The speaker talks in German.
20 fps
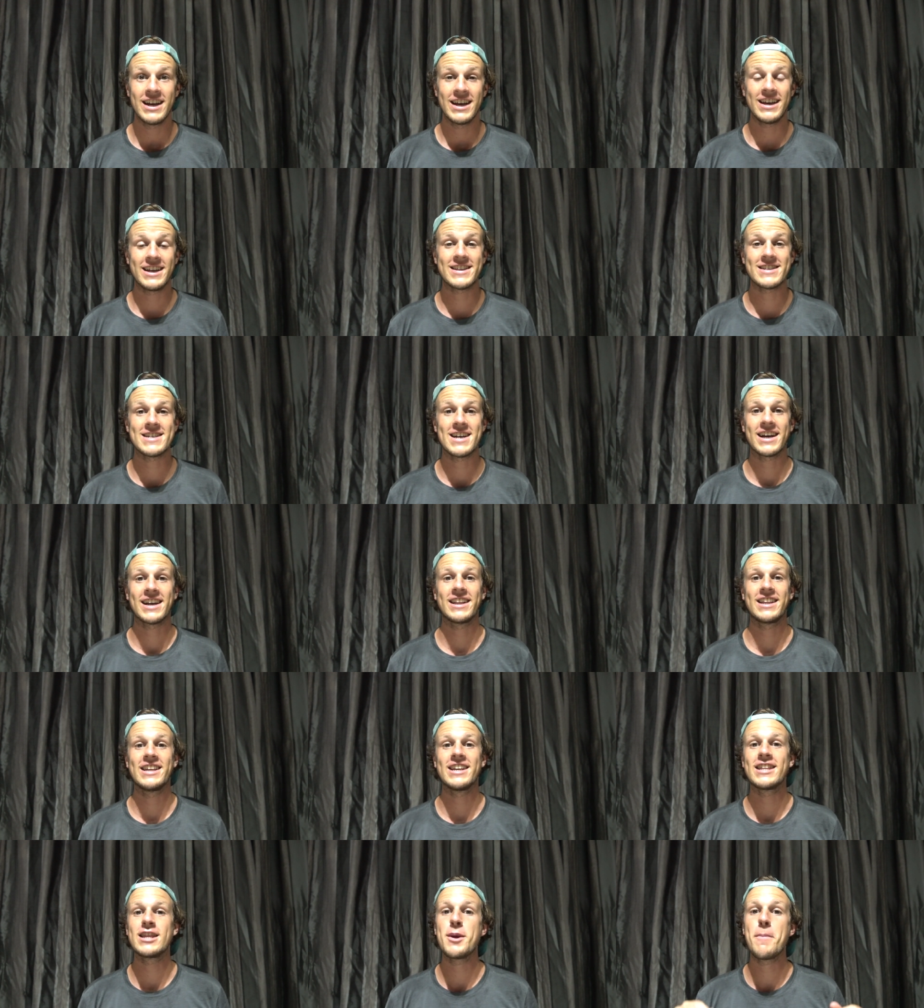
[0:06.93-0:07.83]
Ich zeige
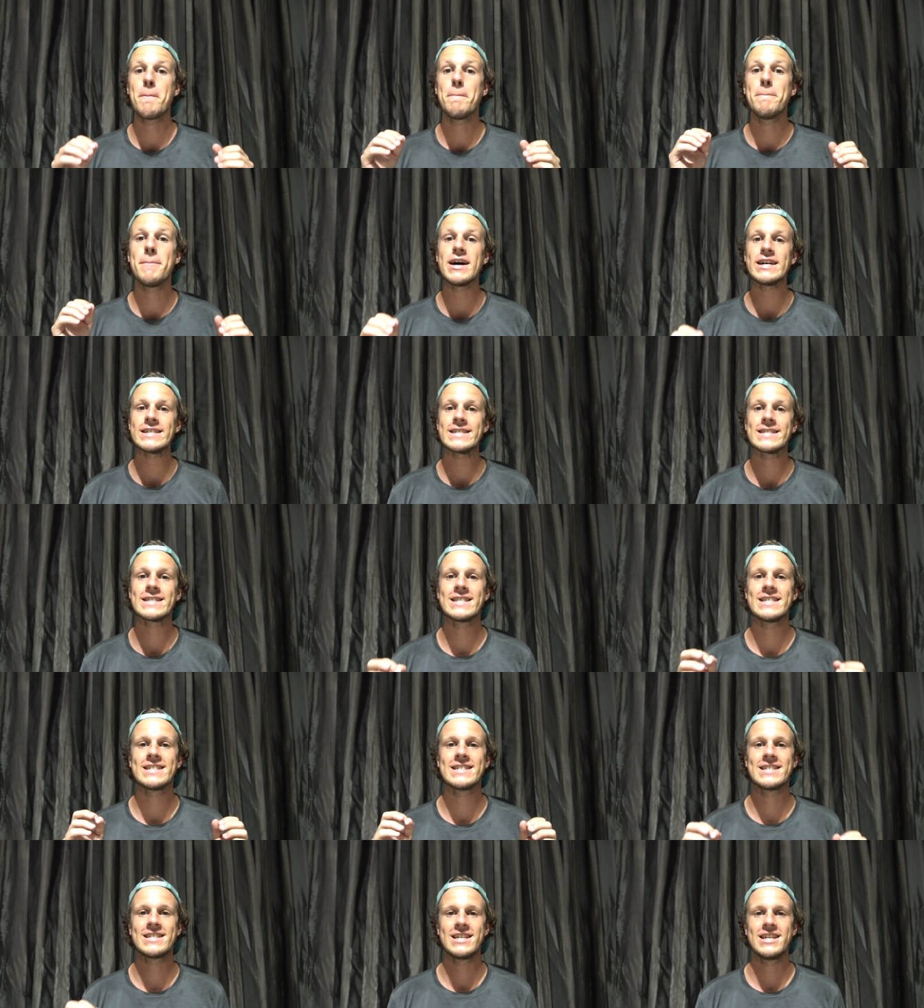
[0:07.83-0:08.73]
dir die
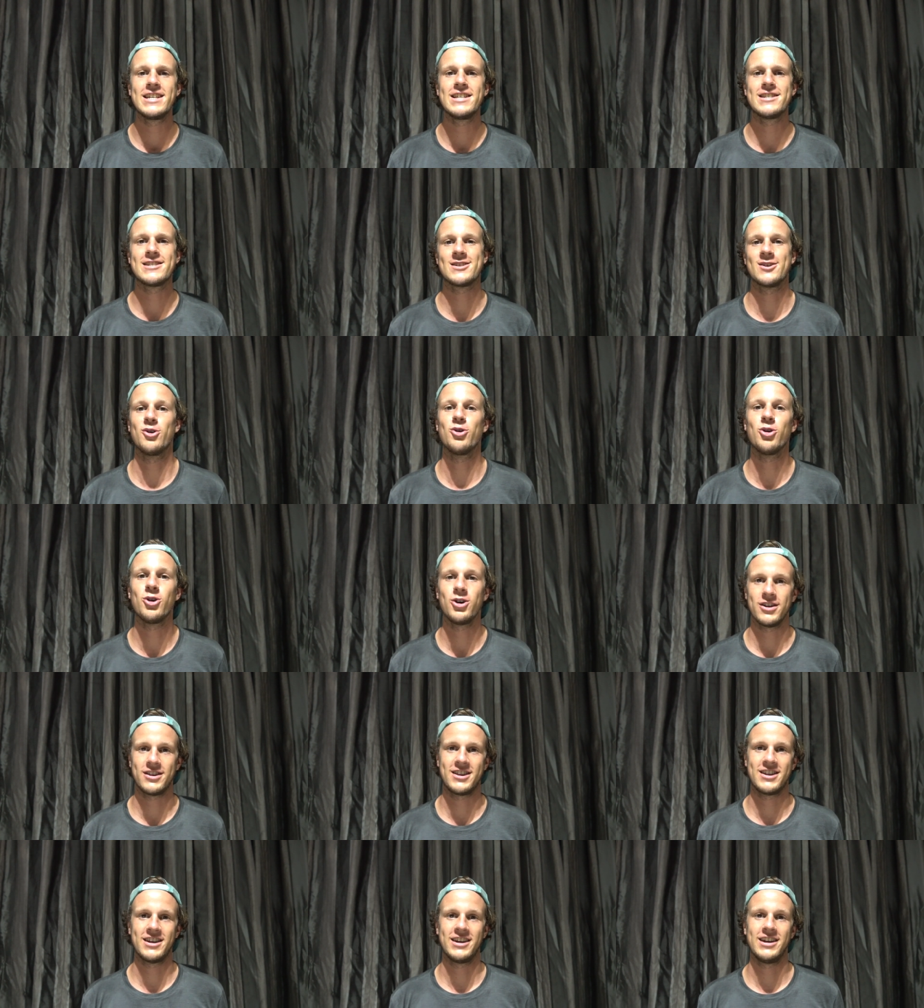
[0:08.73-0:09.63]

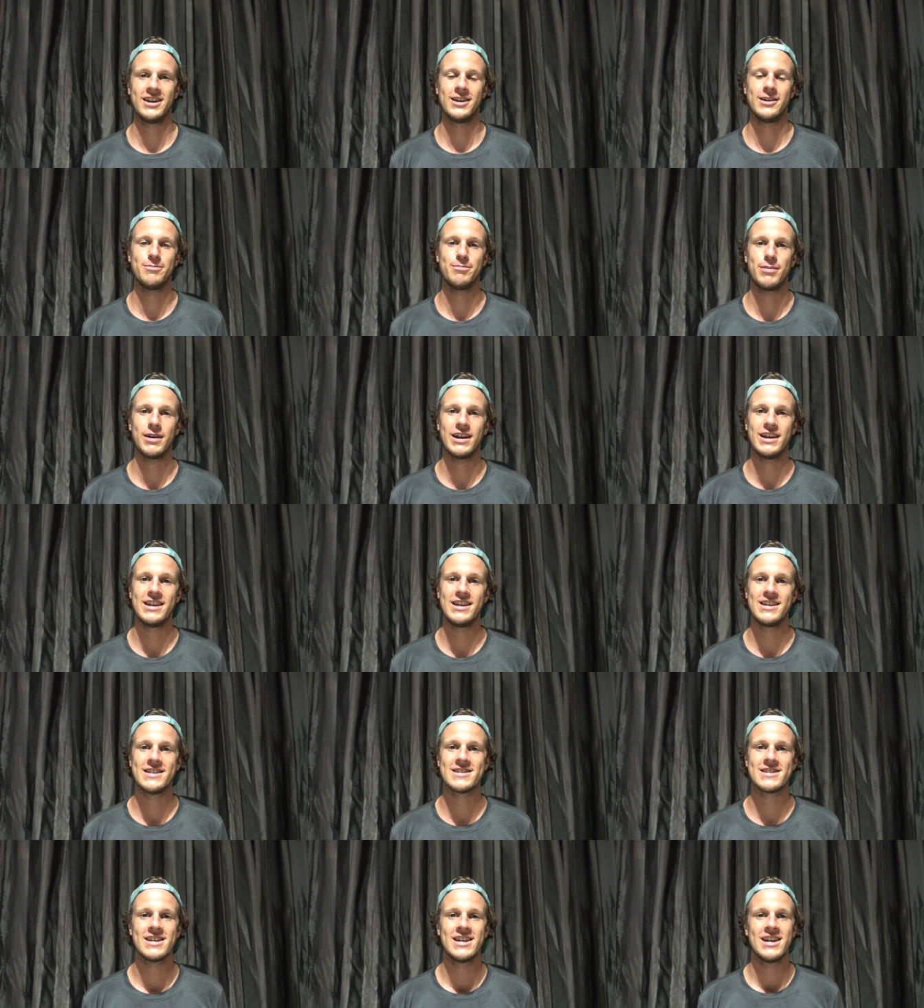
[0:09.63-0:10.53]
Must-Scenes-Orte in
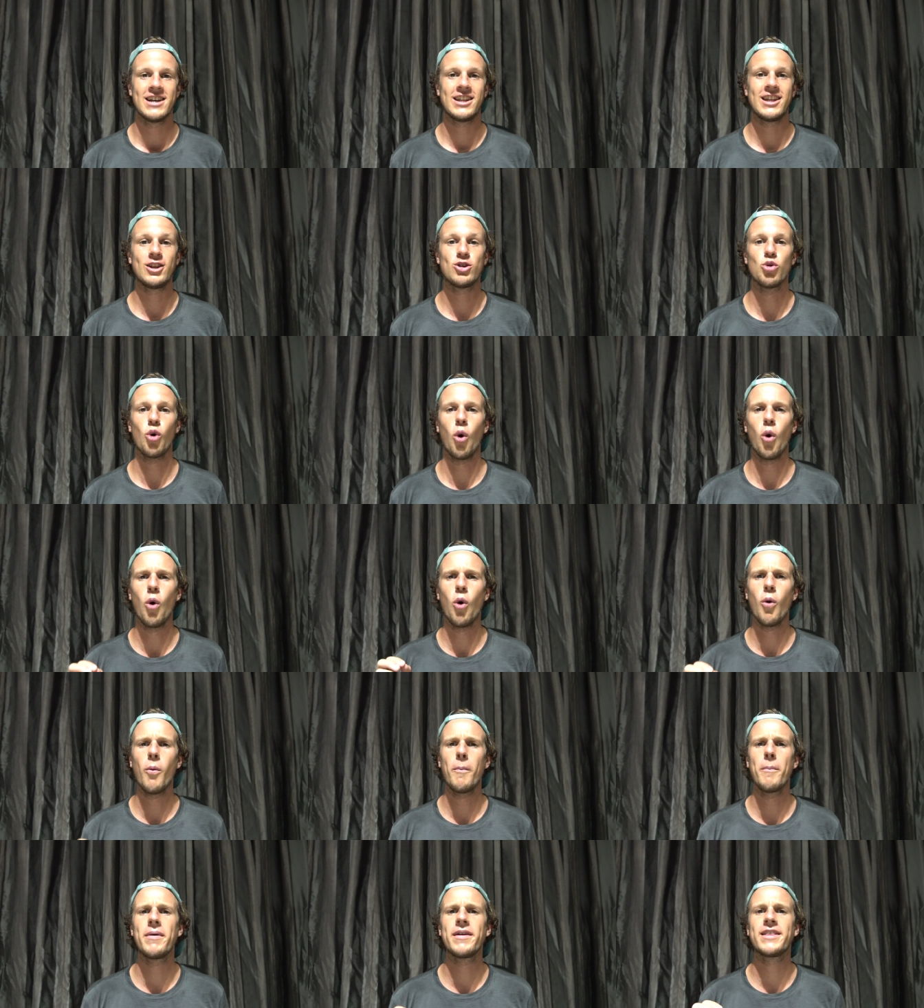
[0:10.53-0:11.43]
Belize, die du
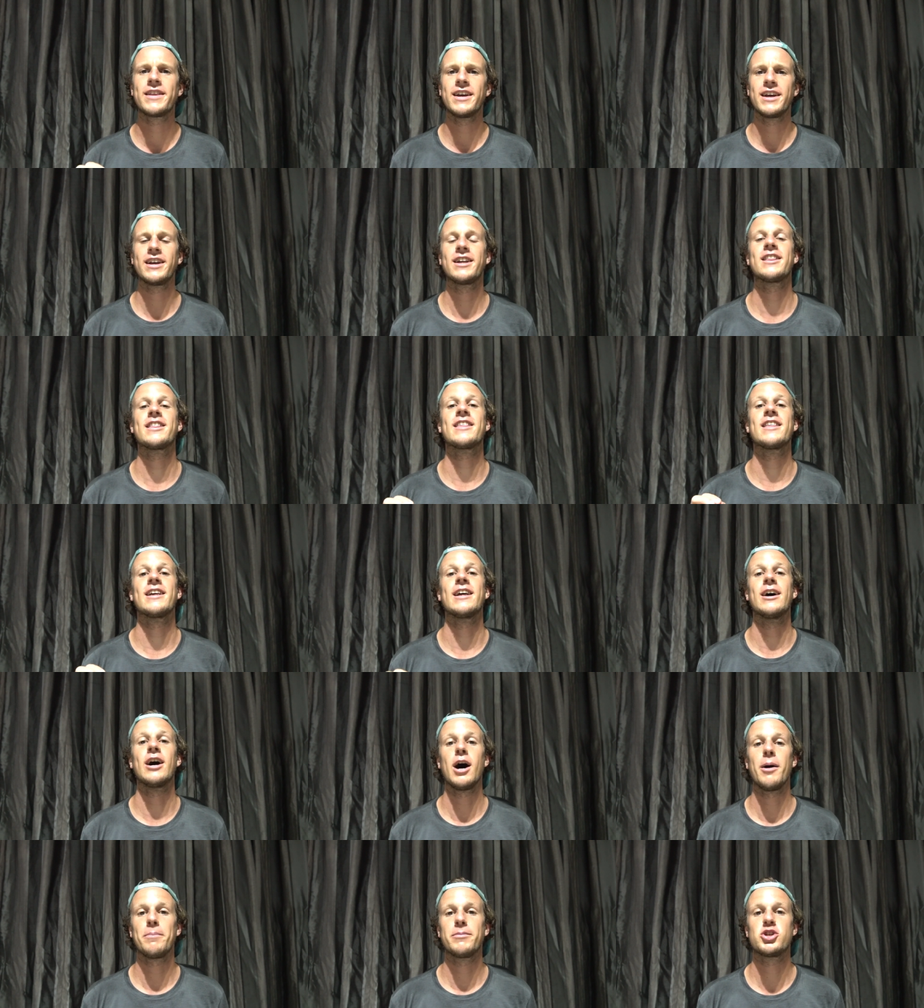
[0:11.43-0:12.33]
unbedingt
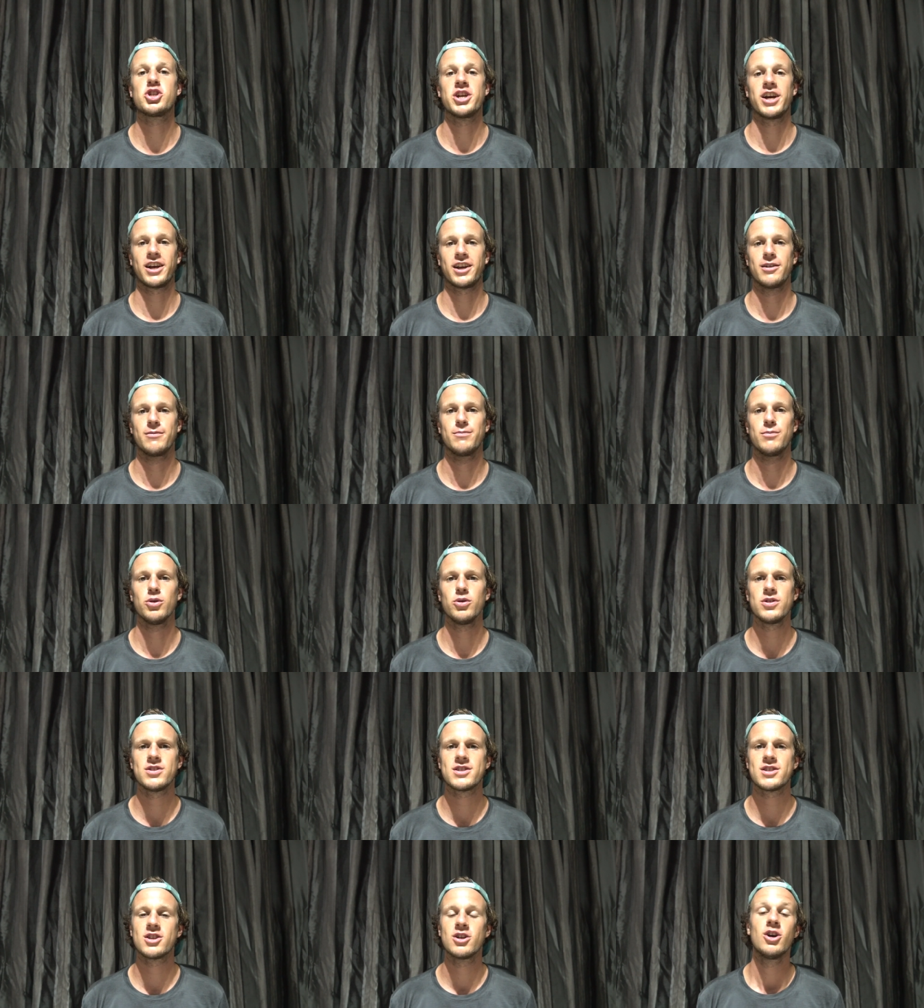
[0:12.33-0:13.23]
abchecken
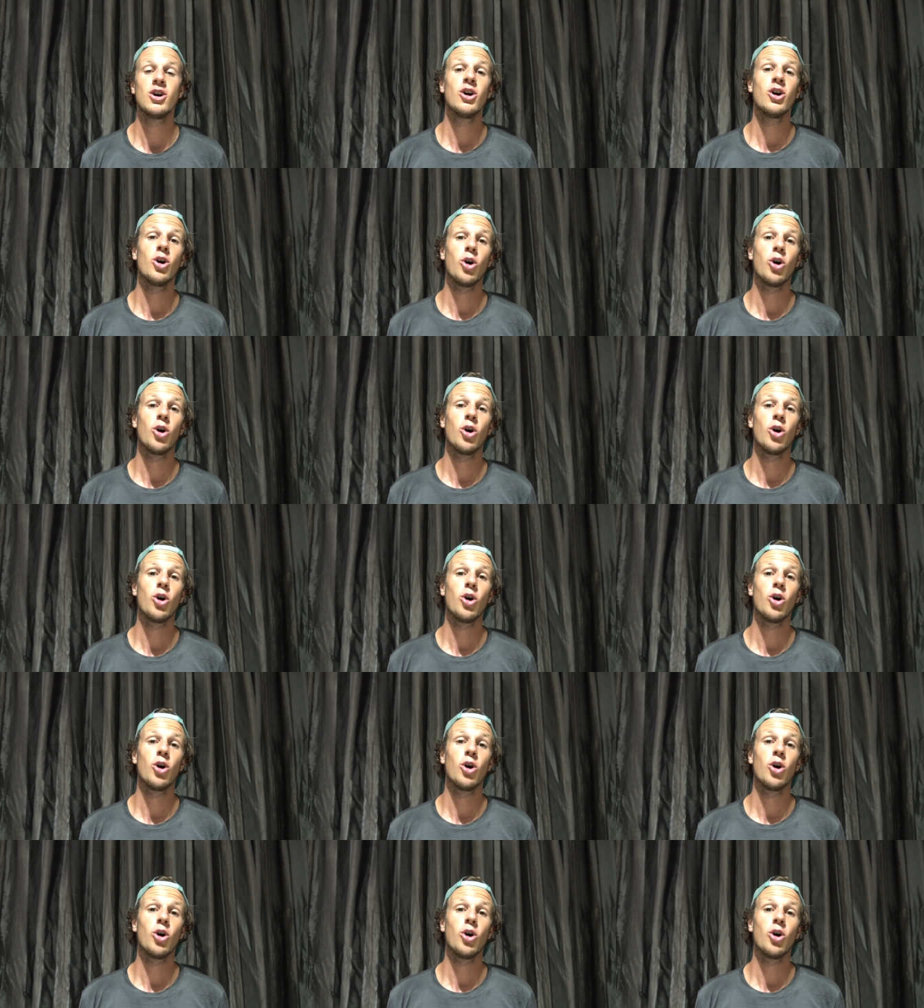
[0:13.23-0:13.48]
musst.